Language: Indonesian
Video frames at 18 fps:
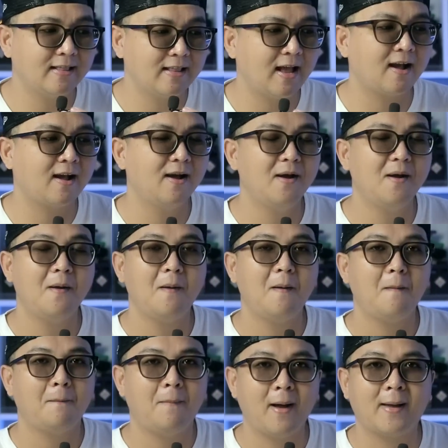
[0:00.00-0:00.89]
enak
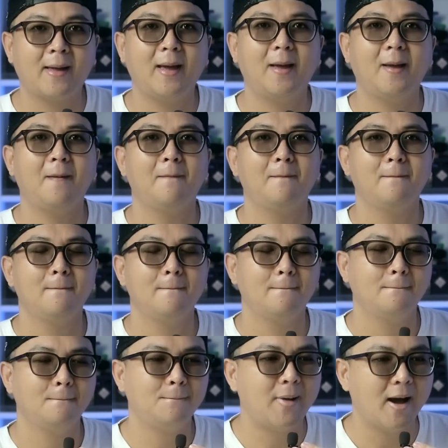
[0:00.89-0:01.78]
pakai
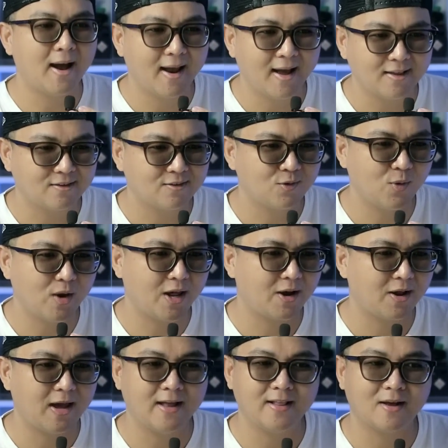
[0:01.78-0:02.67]
banget
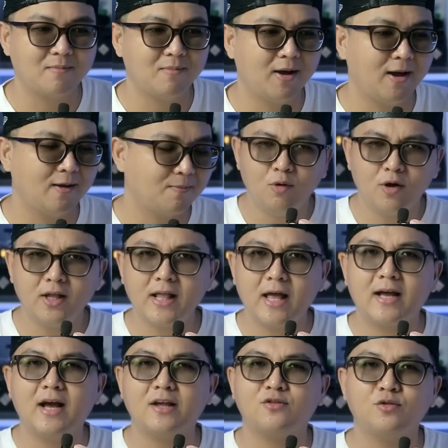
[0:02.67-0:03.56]
swear enak banget mungkin
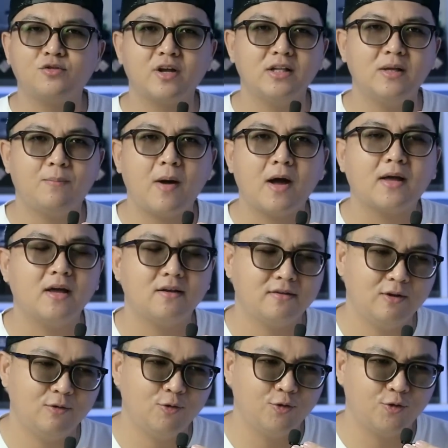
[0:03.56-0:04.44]
agak susah dipakai
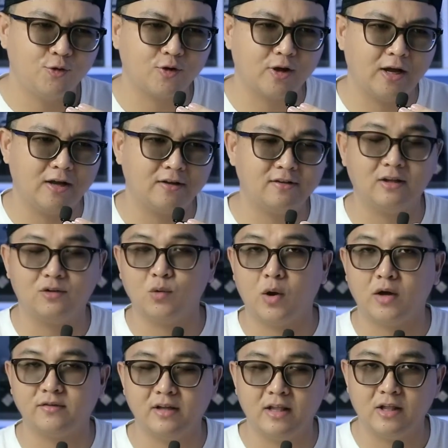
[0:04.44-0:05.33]
sih untuk uh,
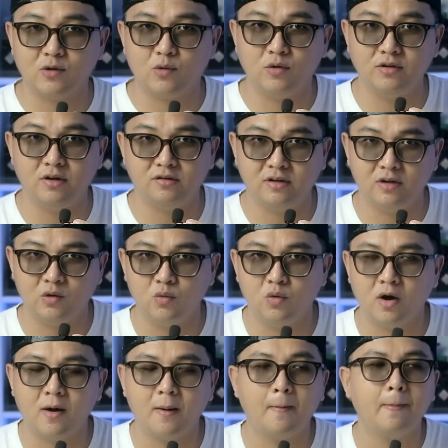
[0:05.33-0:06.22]
situasi dan kondisi
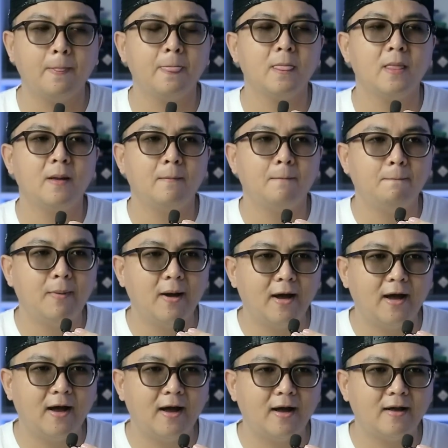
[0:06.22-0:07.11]
gua
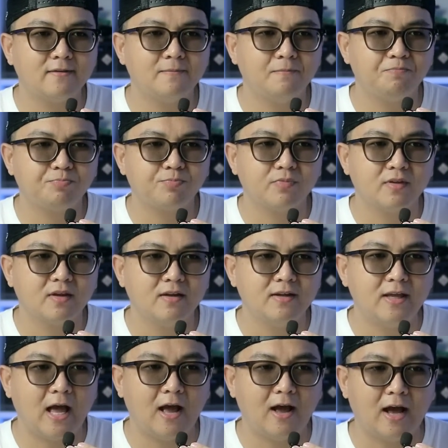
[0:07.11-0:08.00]
but
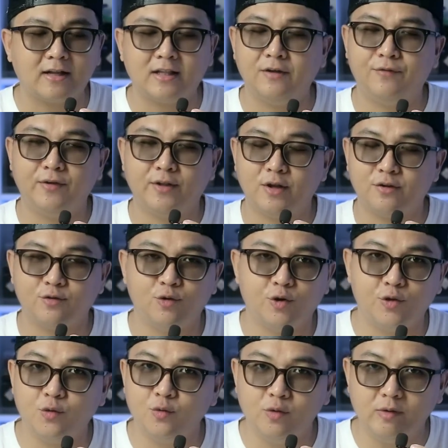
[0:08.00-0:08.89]
ya aktivitas
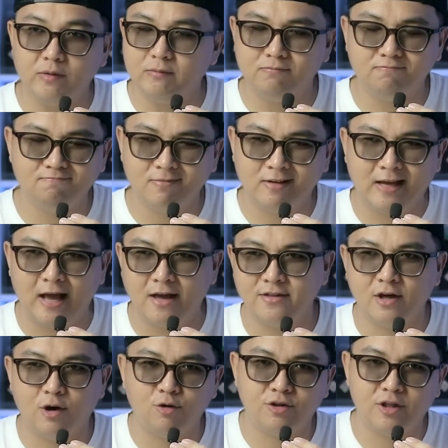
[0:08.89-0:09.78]
gua tuh
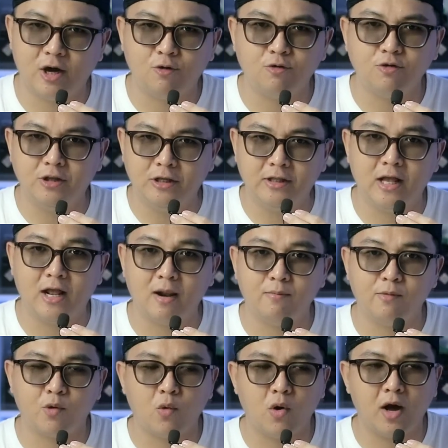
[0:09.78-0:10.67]
nggak jauh-jauh di
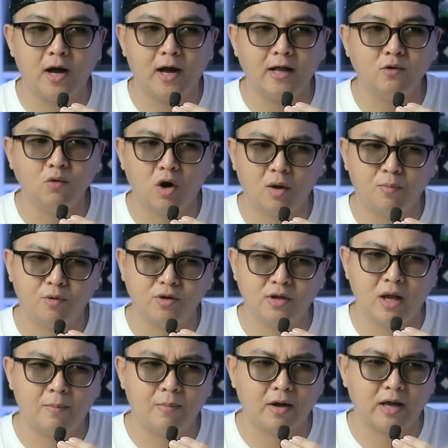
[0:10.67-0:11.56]
dalam ruangan walaupun
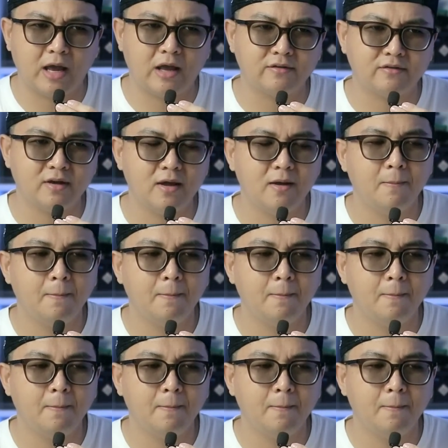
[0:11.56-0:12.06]
nggak pakai AC